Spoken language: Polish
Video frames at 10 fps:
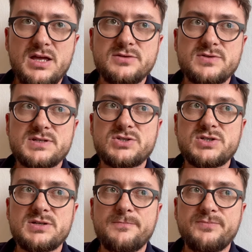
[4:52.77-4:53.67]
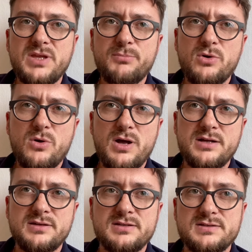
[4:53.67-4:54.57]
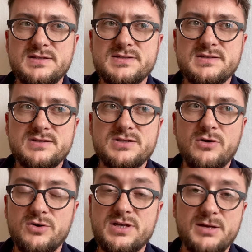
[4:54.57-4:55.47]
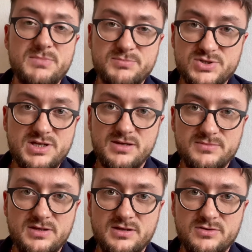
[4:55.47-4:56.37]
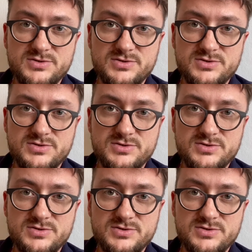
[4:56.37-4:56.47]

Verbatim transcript: To znaczy, nie pokochanie na tej zasadzie, och, jak mi przyjemnie,